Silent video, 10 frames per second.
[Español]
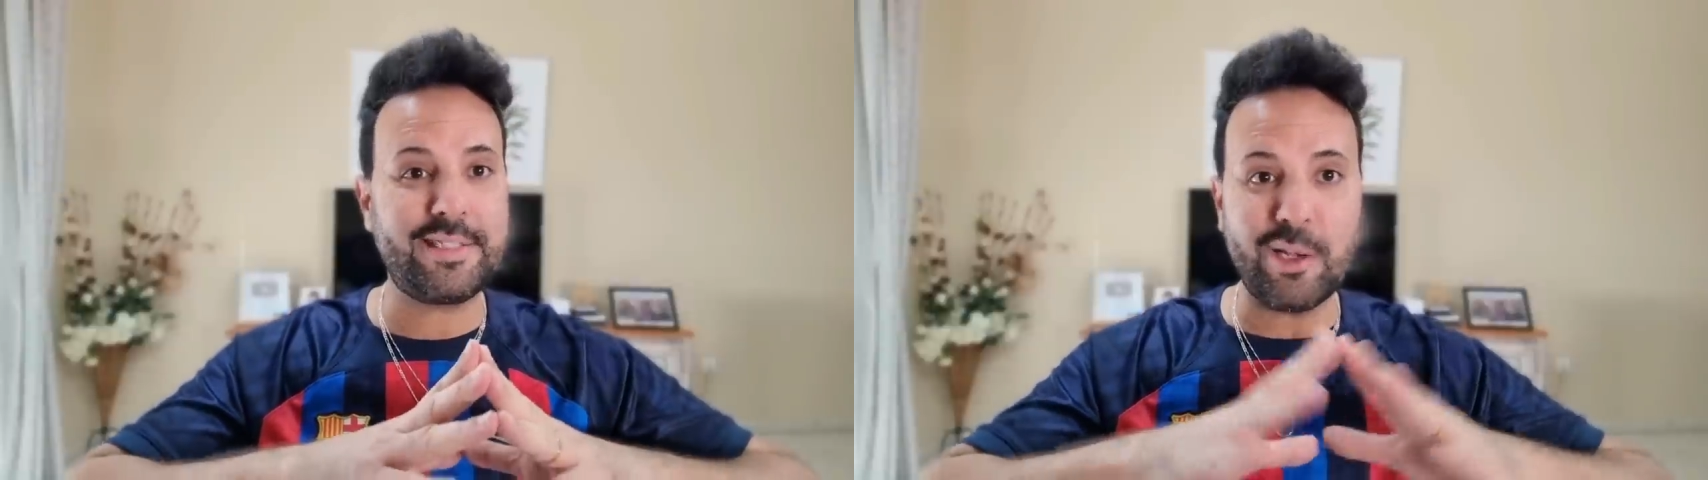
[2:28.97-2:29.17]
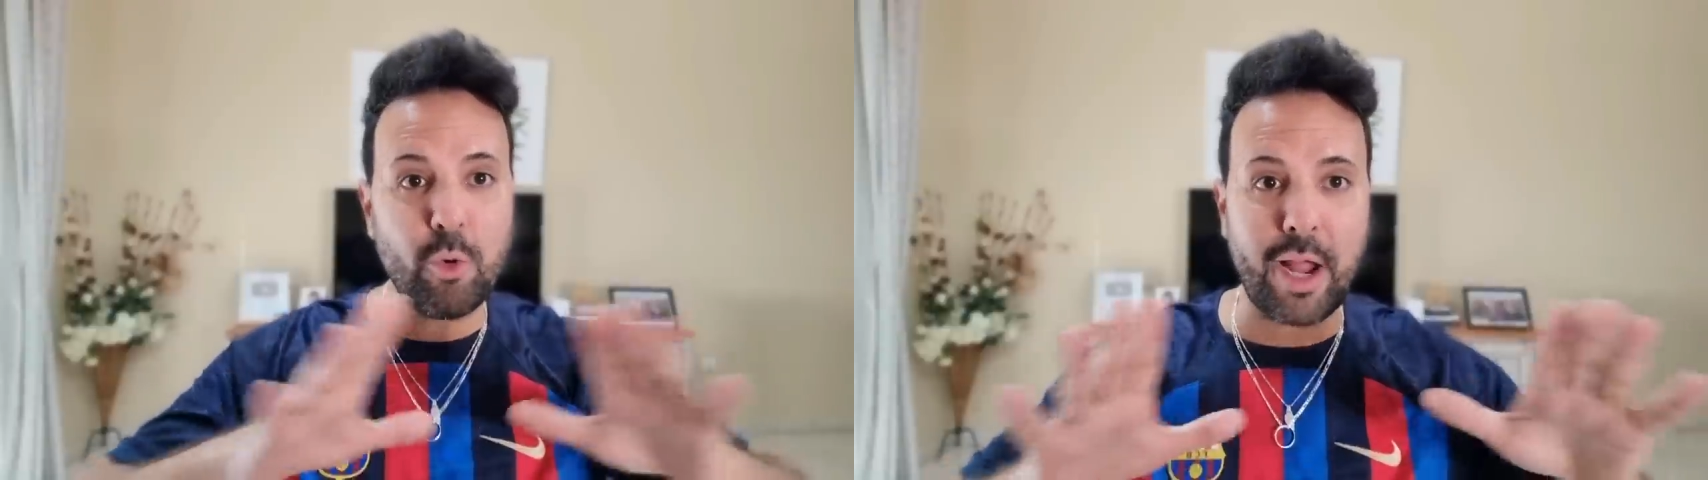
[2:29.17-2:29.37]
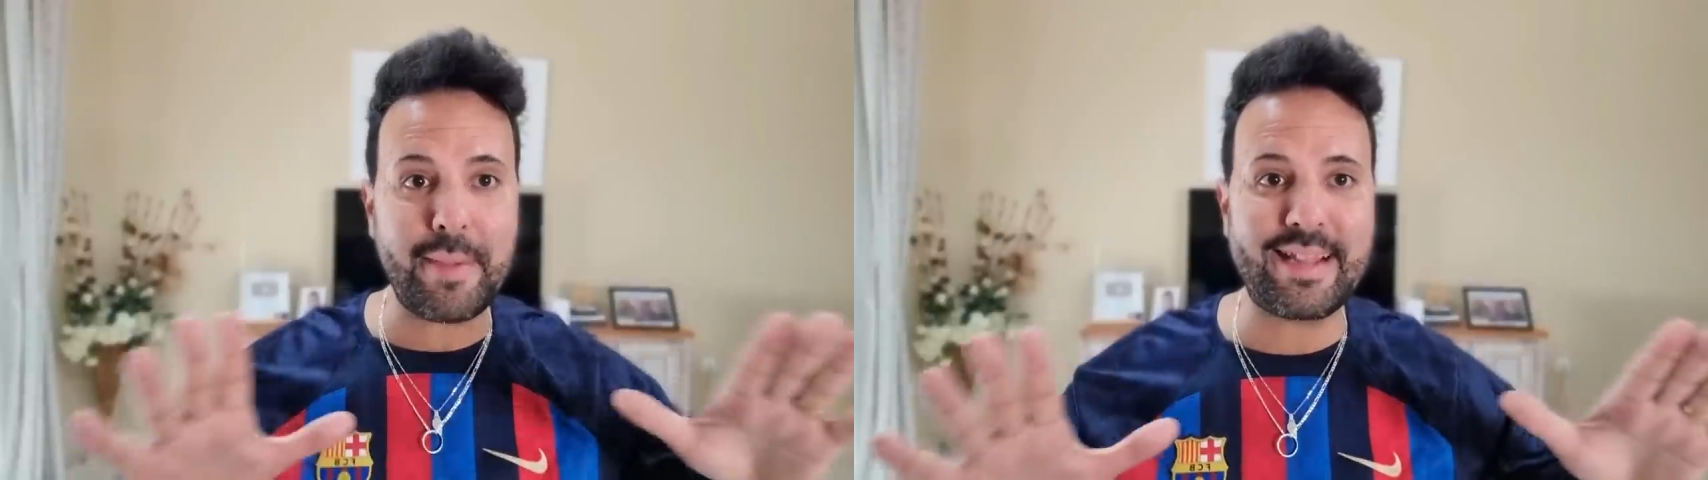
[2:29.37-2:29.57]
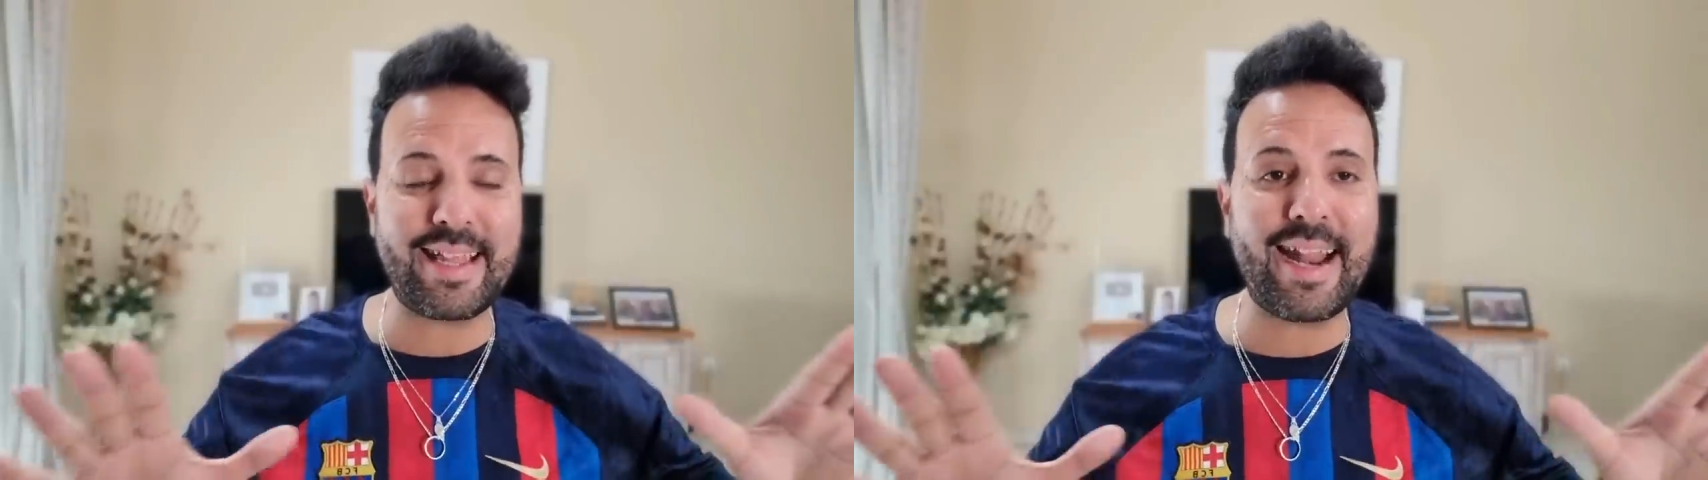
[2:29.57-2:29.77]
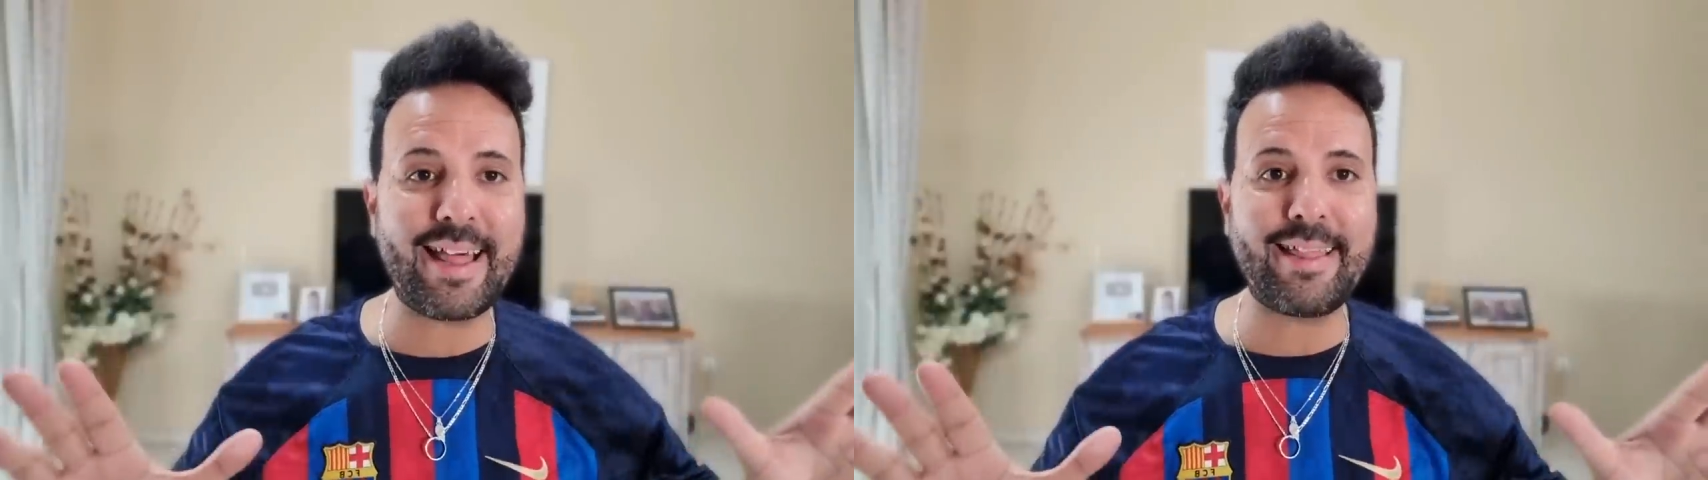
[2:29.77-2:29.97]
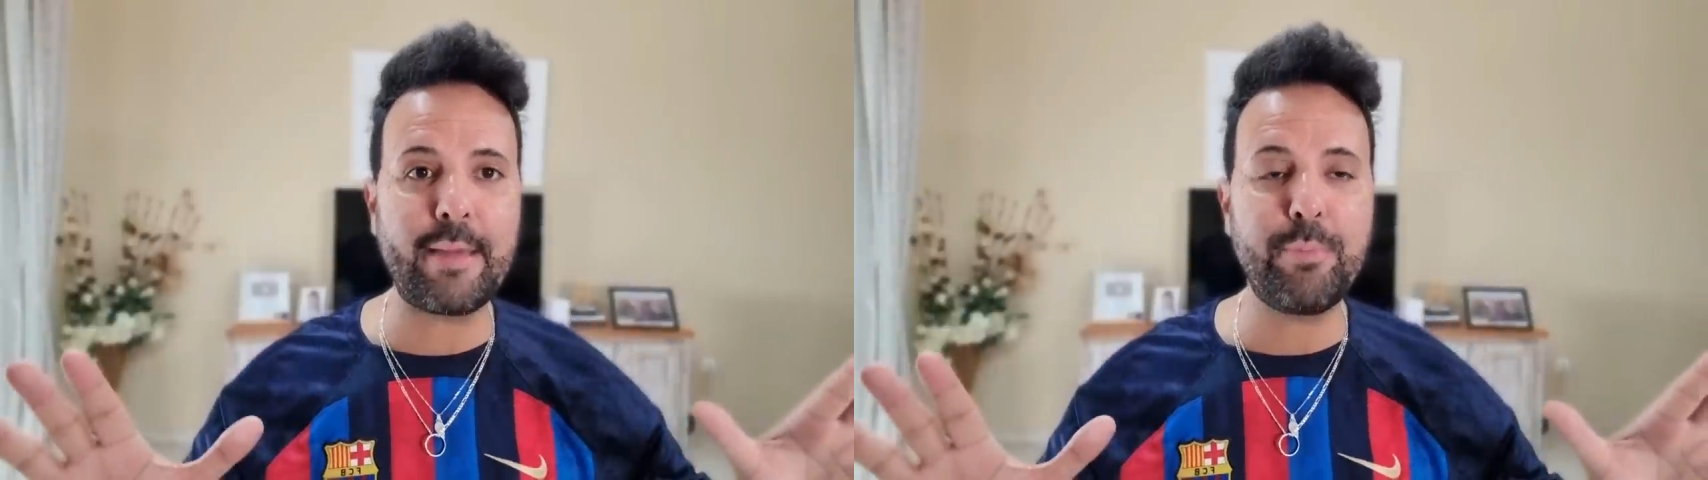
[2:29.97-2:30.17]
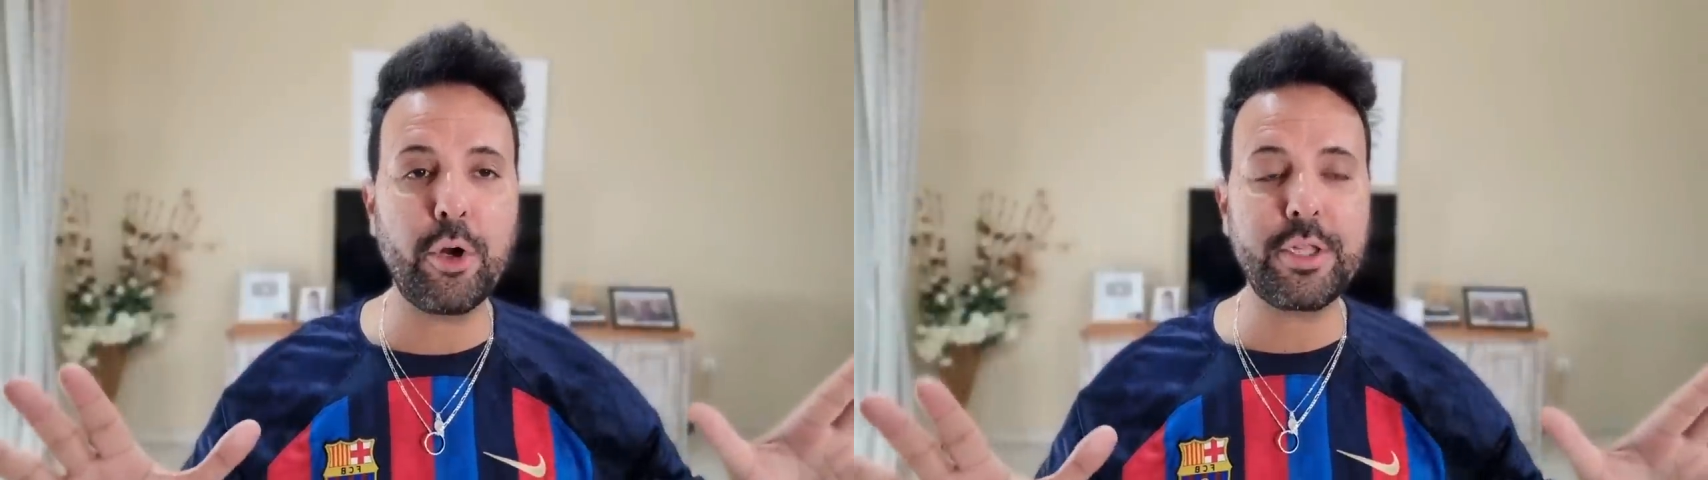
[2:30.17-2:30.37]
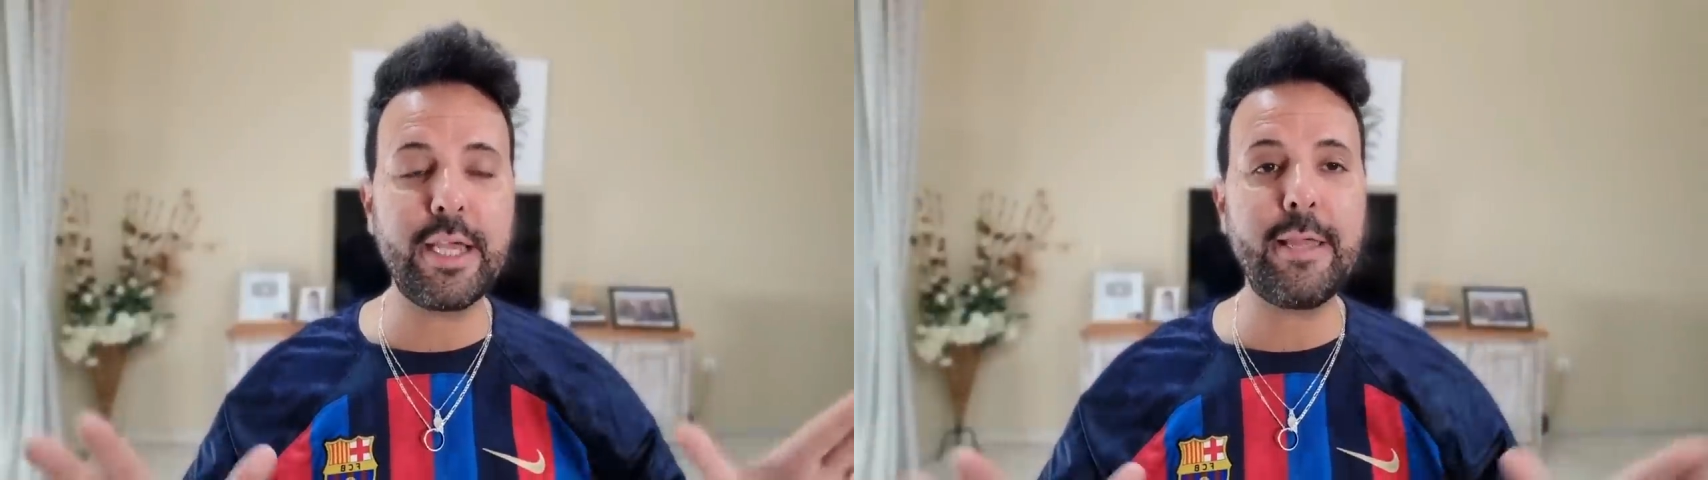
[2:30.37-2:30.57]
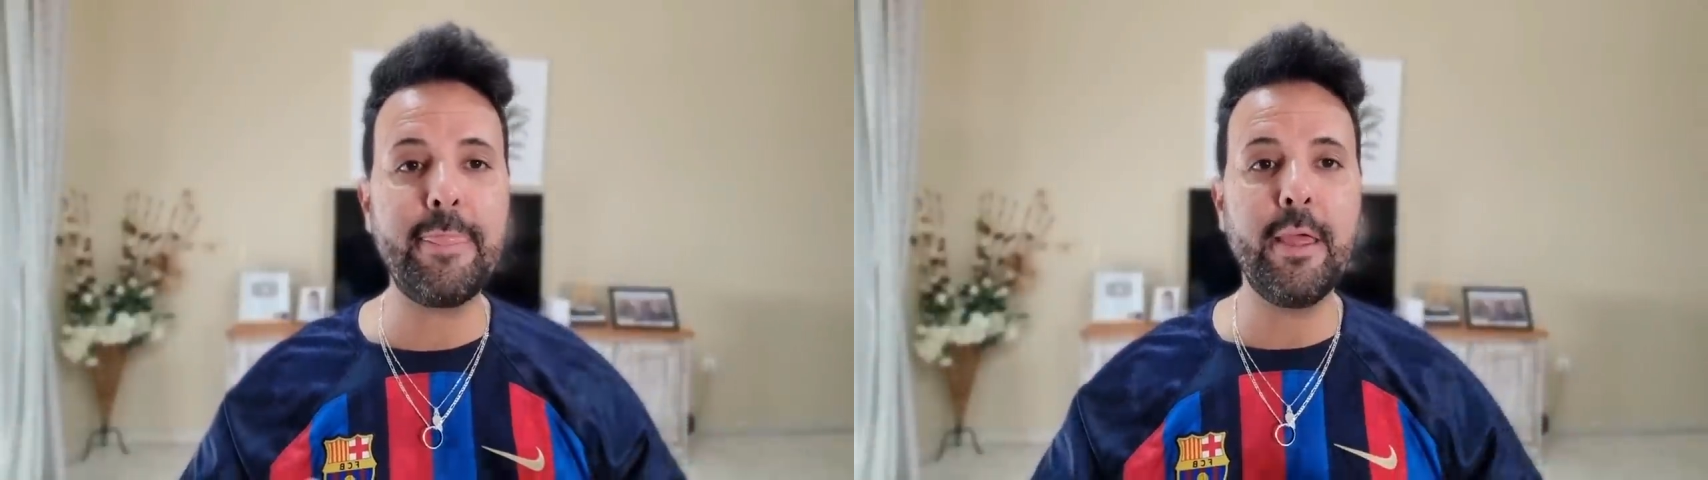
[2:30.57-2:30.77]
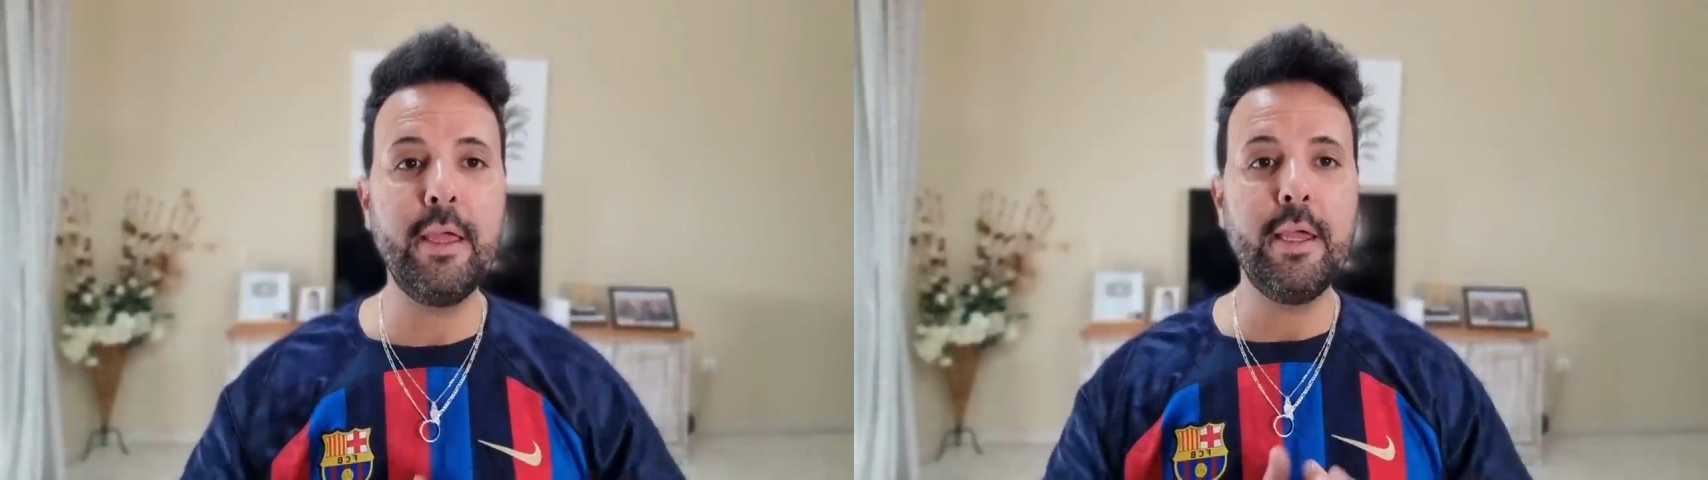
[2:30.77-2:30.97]
seguramente nada de
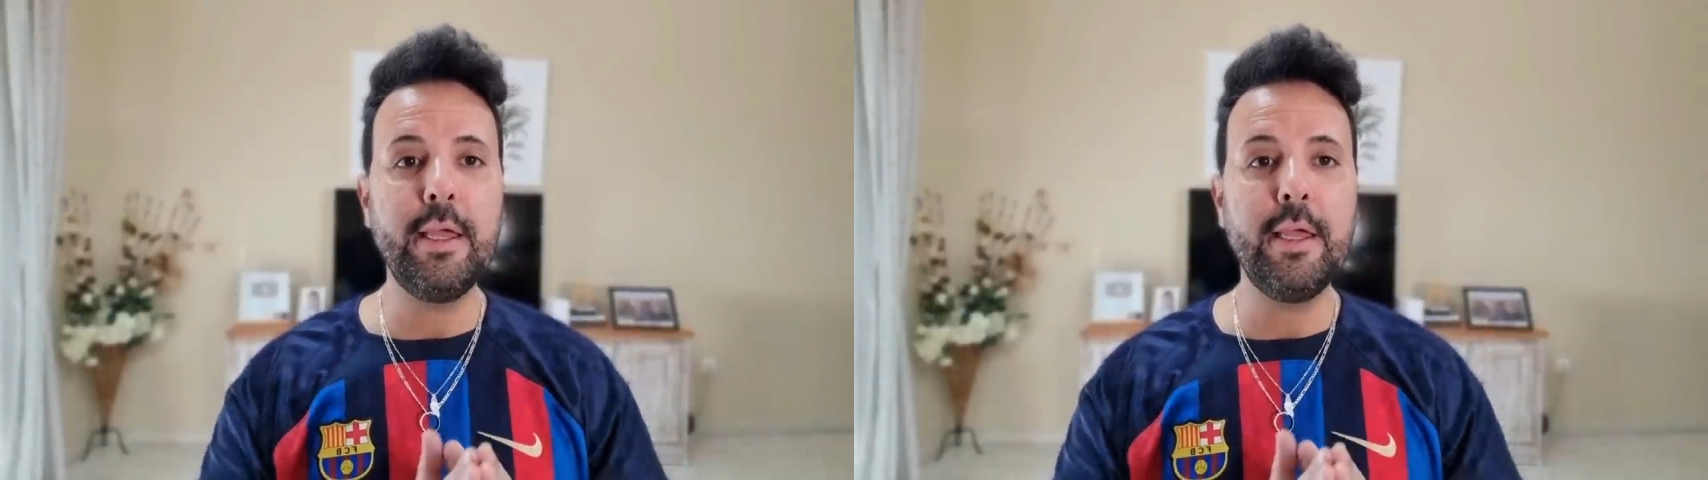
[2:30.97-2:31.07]
deporte,